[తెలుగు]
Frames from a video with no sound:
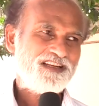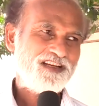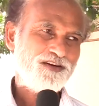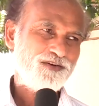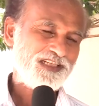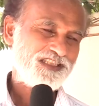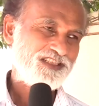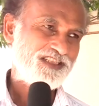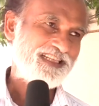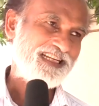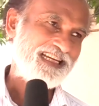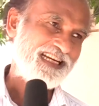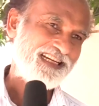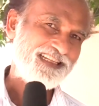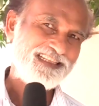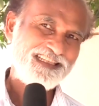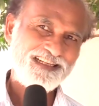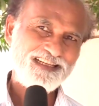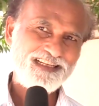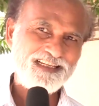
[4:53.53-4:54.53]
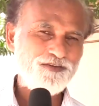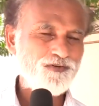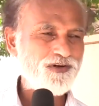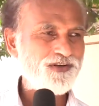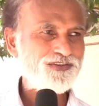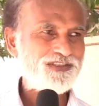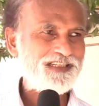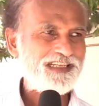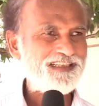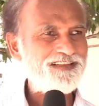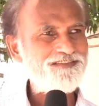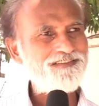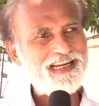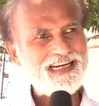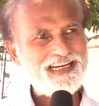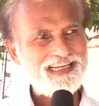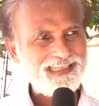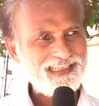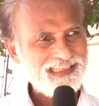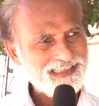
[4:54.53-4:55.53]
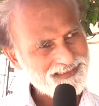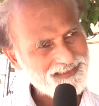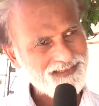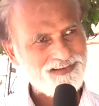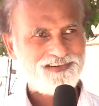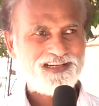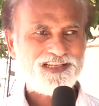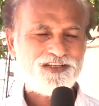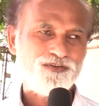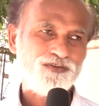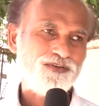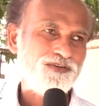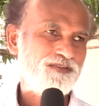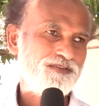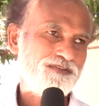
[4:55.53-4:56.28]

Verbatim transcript: ఎవరు సీనియారిటీ ఎక్కువ ఉంటుంది వాళ్ళకే ఇస్తారు వాళ్ళు